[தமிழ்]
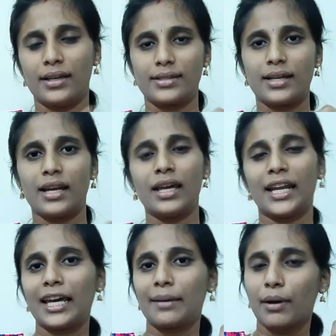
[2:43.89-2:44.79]
இஸ்ரேலில்
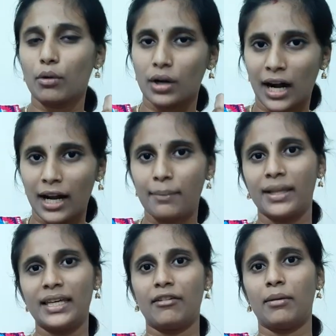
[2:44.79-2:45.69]
என்றைக்குமே ஒரு நாடாக
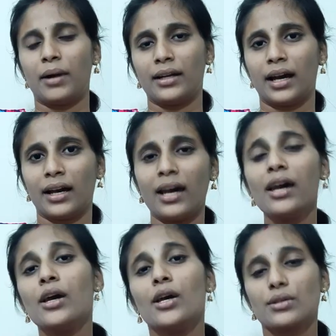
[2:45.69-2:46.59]
மதிக்கவே மாட்டாங்க
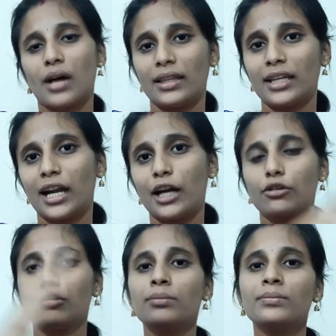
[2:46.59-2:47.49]
ஸோ அந்த
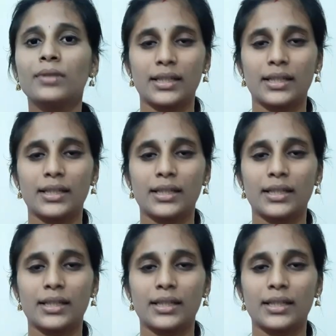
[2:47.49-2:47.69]
நாடுக்கும்